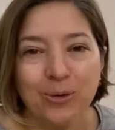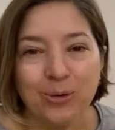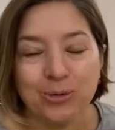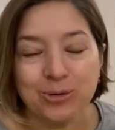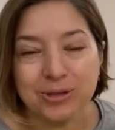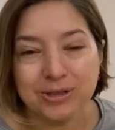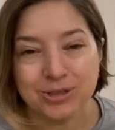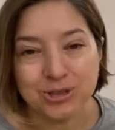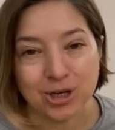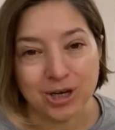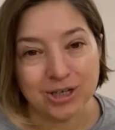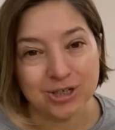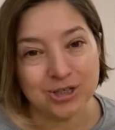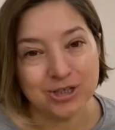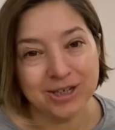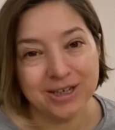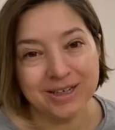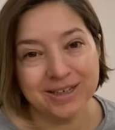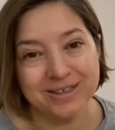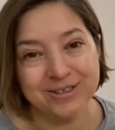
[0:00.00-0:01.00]
O da
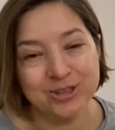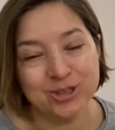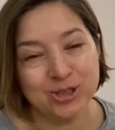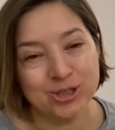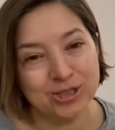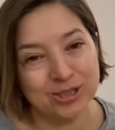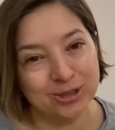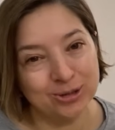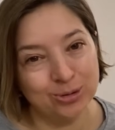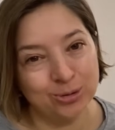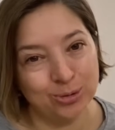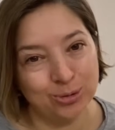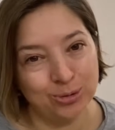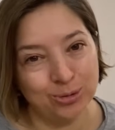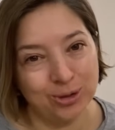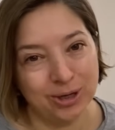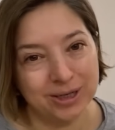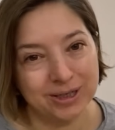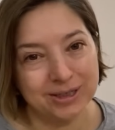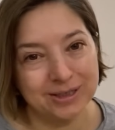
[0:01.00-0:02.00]
çarşıya gidince sıkıntı
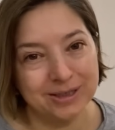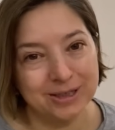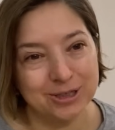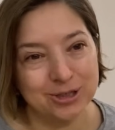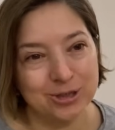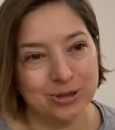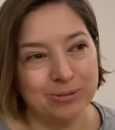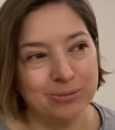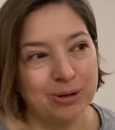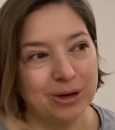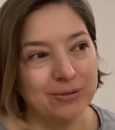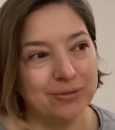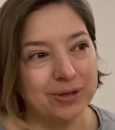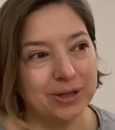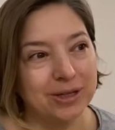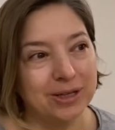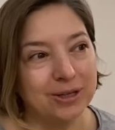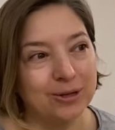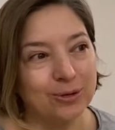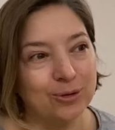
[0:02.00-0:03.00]
oluyor arkadaşlarım.
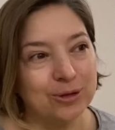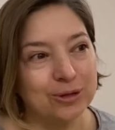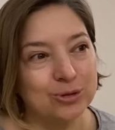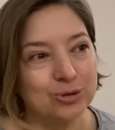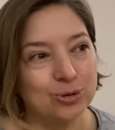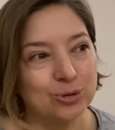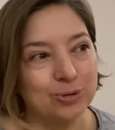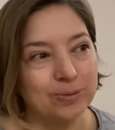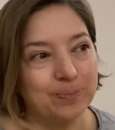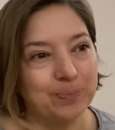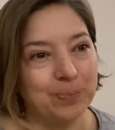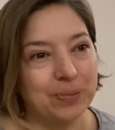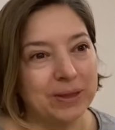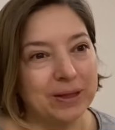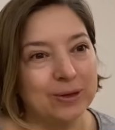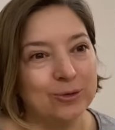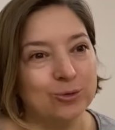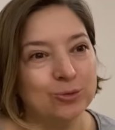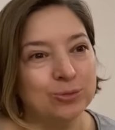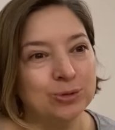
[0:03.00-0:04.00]
Bafra'da da öyle çok
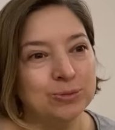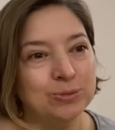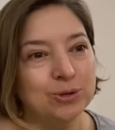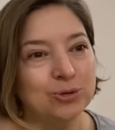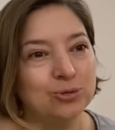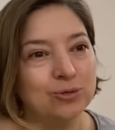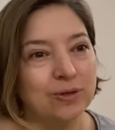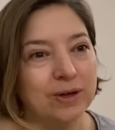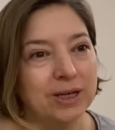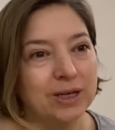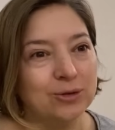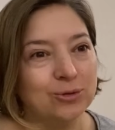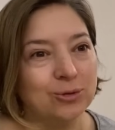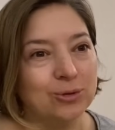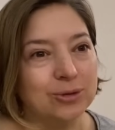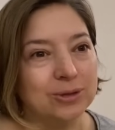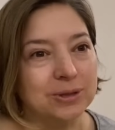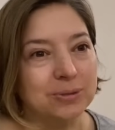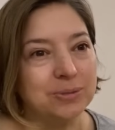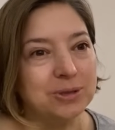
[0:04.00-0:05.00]
umumi tuvalet
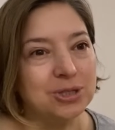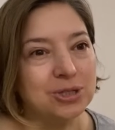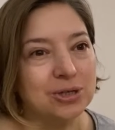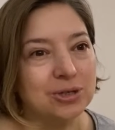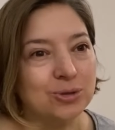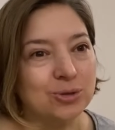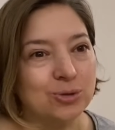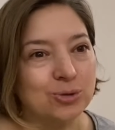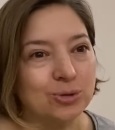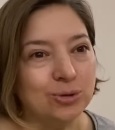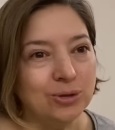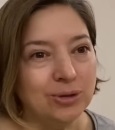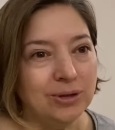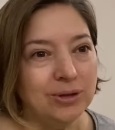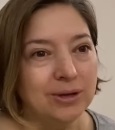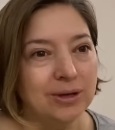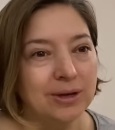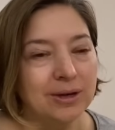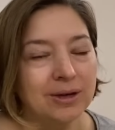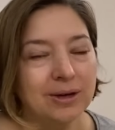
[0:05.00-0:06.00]
yok değil mi Cansu?
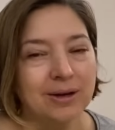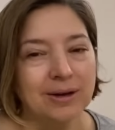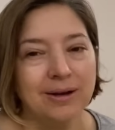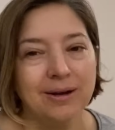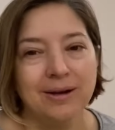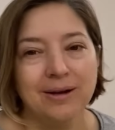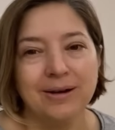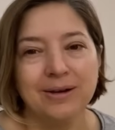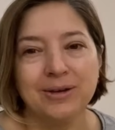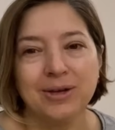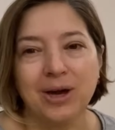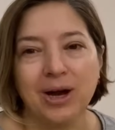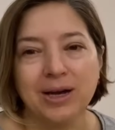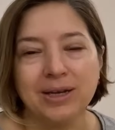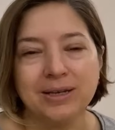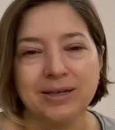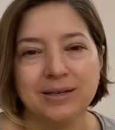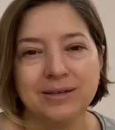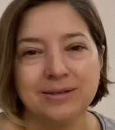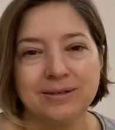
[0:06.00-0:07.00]

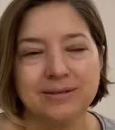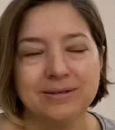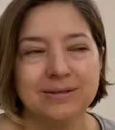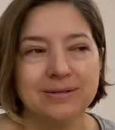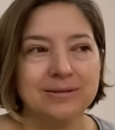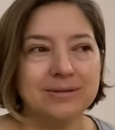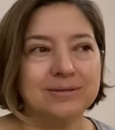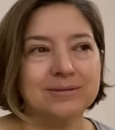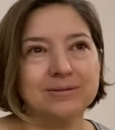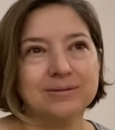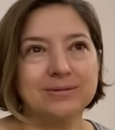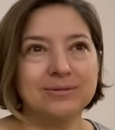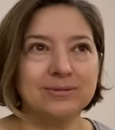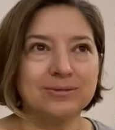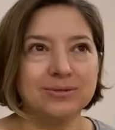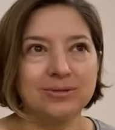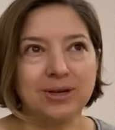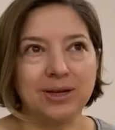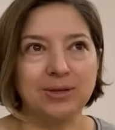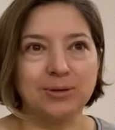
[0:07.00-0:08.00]
Yani e,
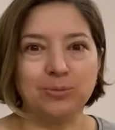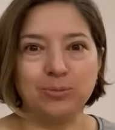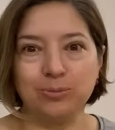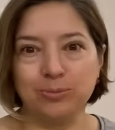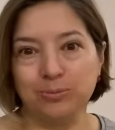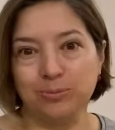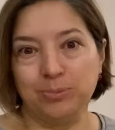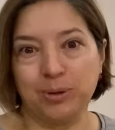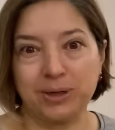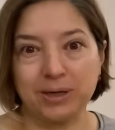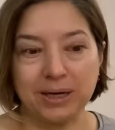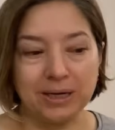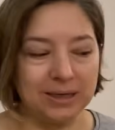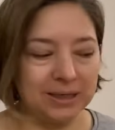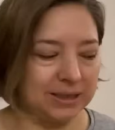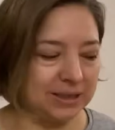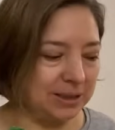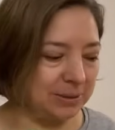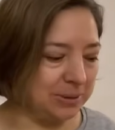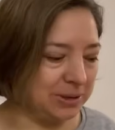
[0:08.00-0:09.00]
hani parayla
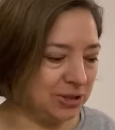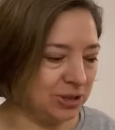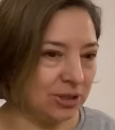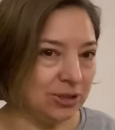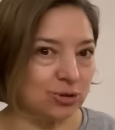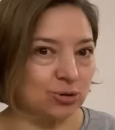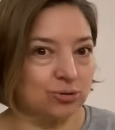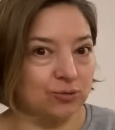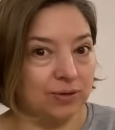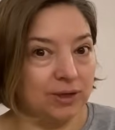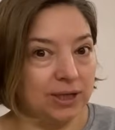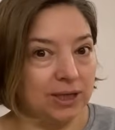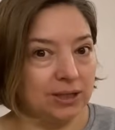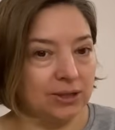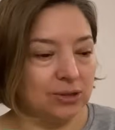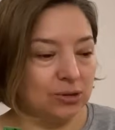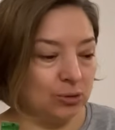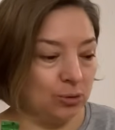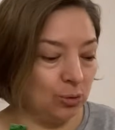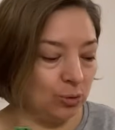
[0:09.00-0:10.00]
gidebileceğiniz tuvalet
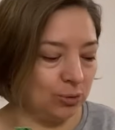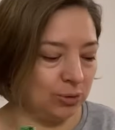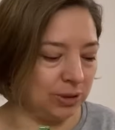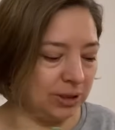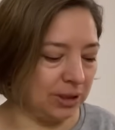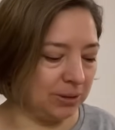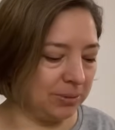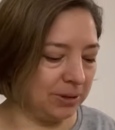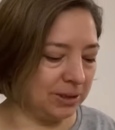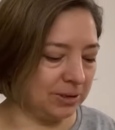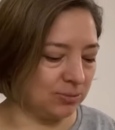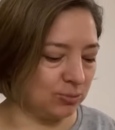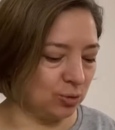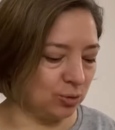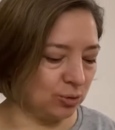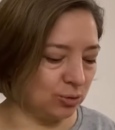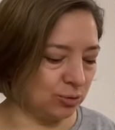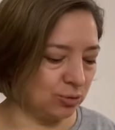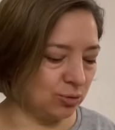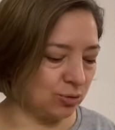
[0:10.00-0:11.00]
yok diyebilirim
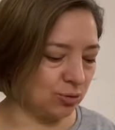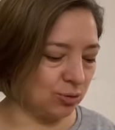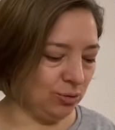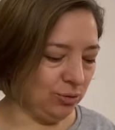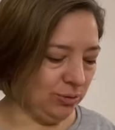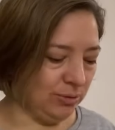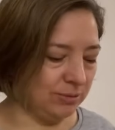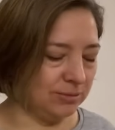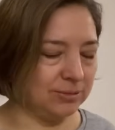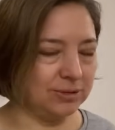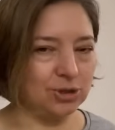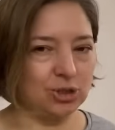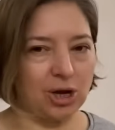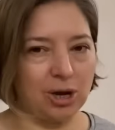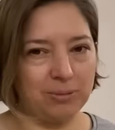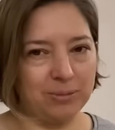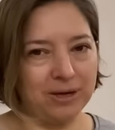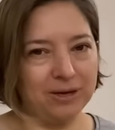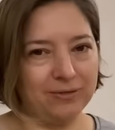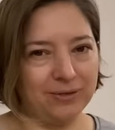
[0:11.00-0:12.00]
doğru düzgün. Bir
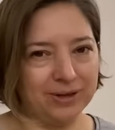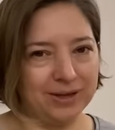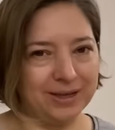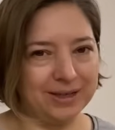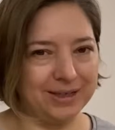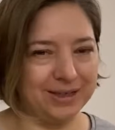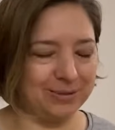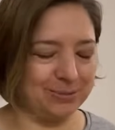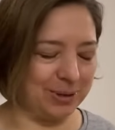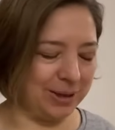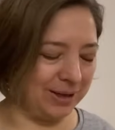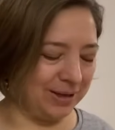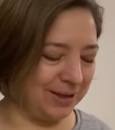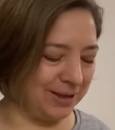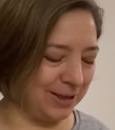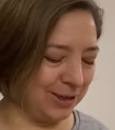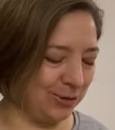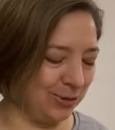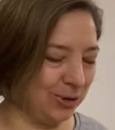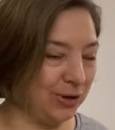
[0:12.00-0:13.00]
camiye falan gitmek
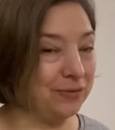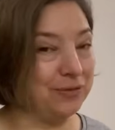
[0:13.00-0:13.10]
gerekiyor.